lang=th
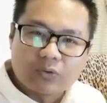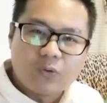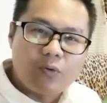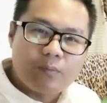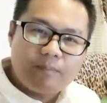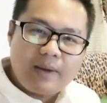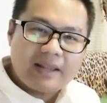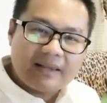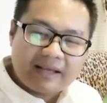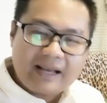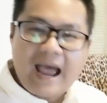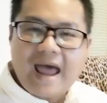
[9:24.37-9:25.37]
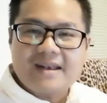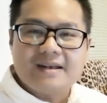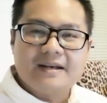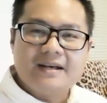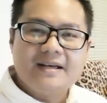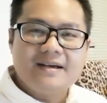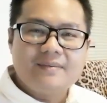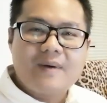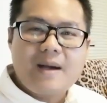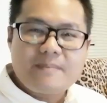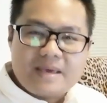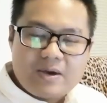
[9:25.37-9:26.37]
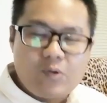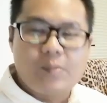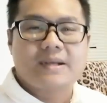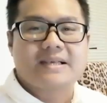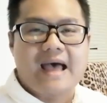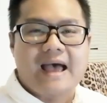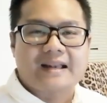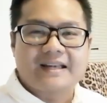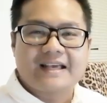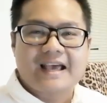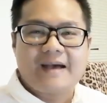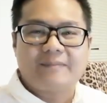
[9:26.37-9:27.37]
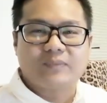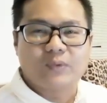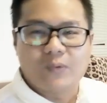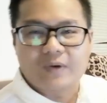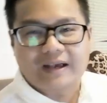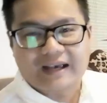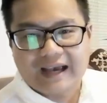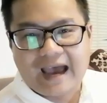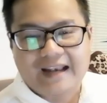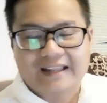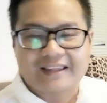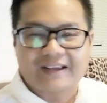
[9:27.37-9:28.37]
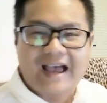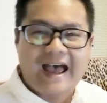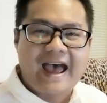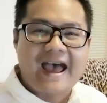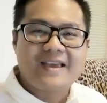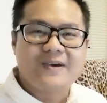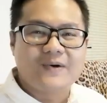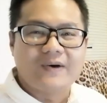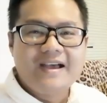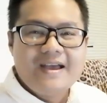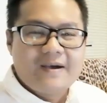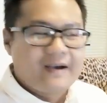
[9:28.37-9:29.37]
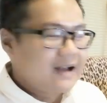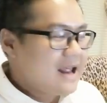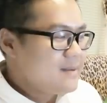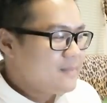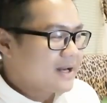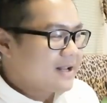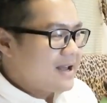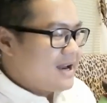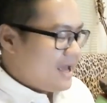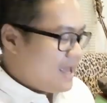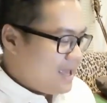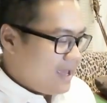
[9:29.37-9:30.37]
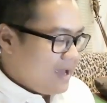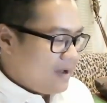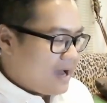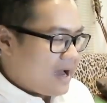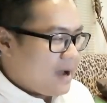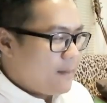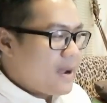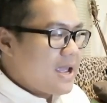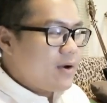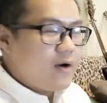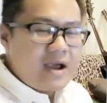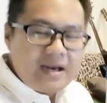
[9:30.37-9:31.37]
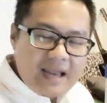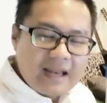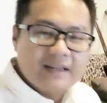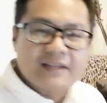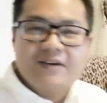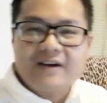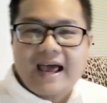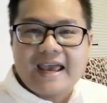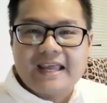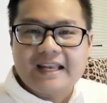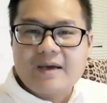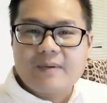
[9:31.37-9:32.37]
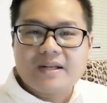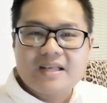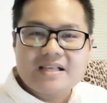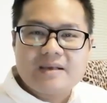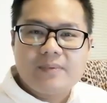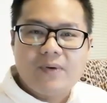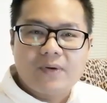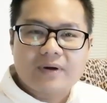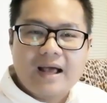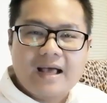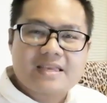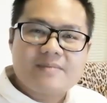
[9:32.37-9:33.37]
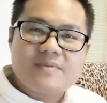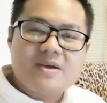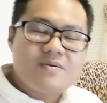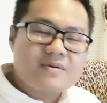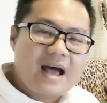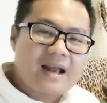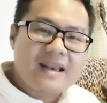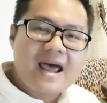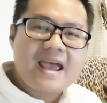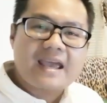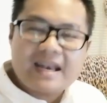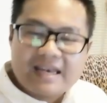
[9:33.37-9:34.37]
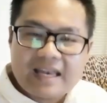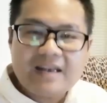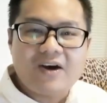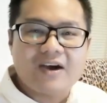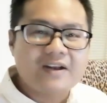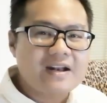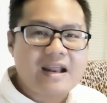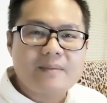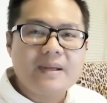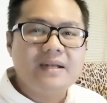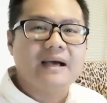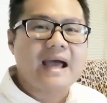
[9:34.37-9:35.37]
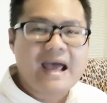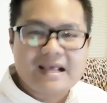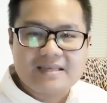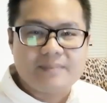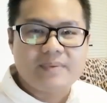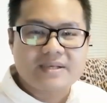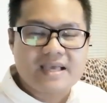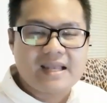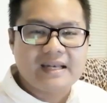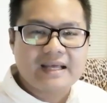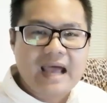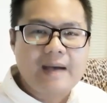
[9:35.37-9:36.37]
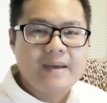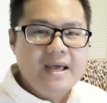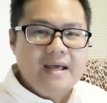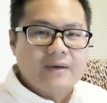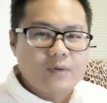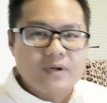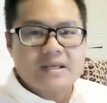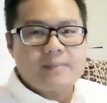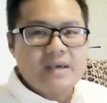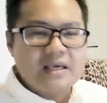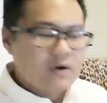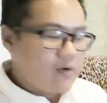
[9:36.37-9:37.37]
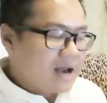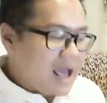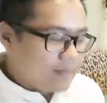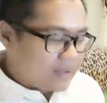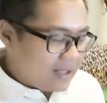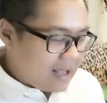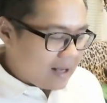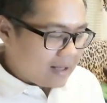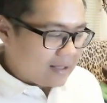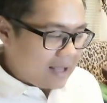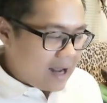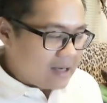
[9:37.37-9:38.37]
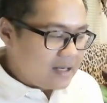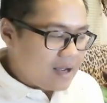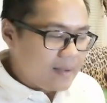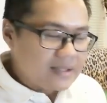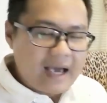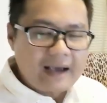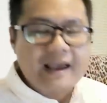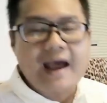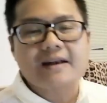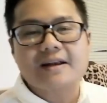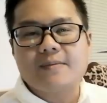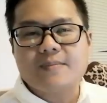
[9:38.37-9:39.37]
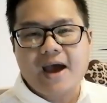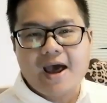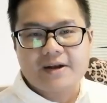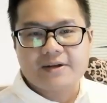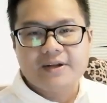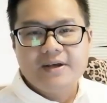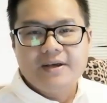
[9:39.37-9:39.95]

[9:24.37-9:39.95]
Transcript: ถูกปิดกั้นหรือว่ามีอุปสรรคนะครับ ถูกขัดขาอยู่อันนั้นมันก็เลยไม่ค่อยเด่นเท่าไหร่ในวันที่ 16 อาจจะมีโอกาสได้แค่นิดหน่อยเท่านั้นไม่ถึง 50%นะครับ คุณจะมีโชคลาภที่อันเนื่องมาจากการทำงาน